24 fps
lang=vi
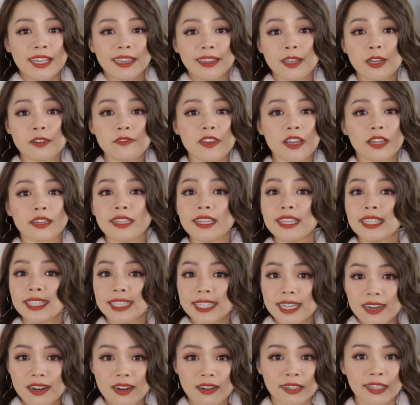từ việc đi
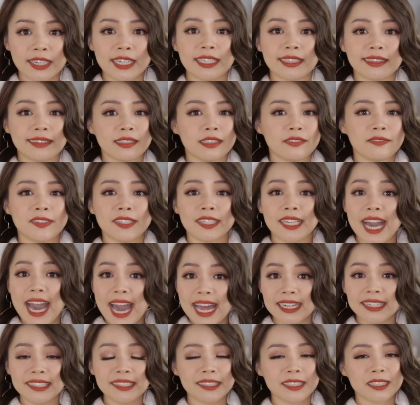chợ này từ việc
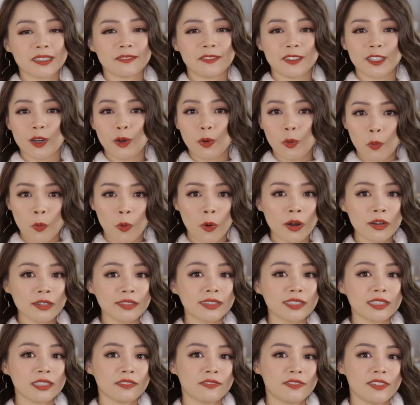ăn từ việc uống
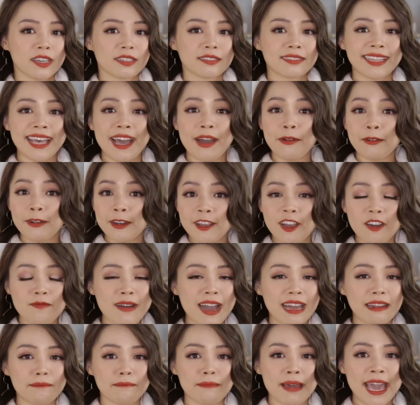từ việc giao lưu
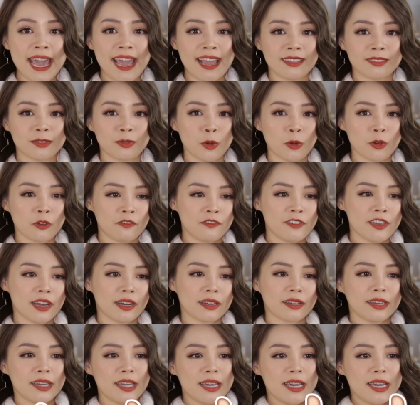bạn bè rồi việc